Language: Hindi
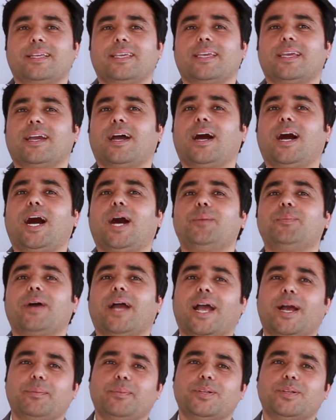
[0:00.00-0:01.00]
कि आप
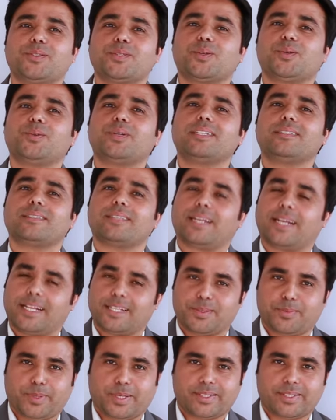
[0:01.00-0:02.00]
habits को किस तरह
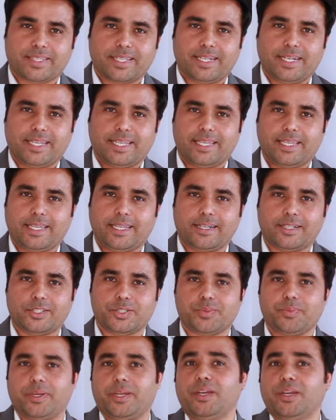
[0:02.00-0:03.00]
express करेंगे
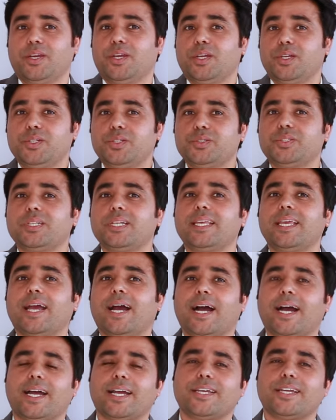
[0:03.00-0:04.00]
English में Usually
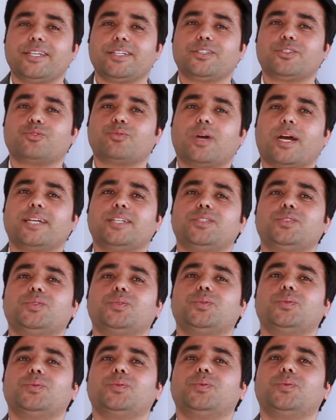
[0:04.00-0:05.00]
I try
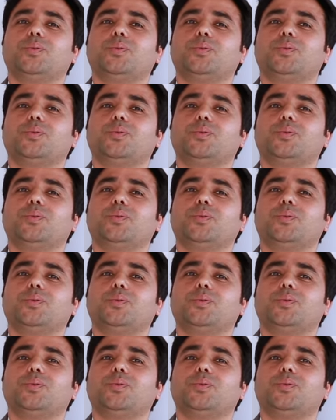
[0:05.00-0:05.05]
to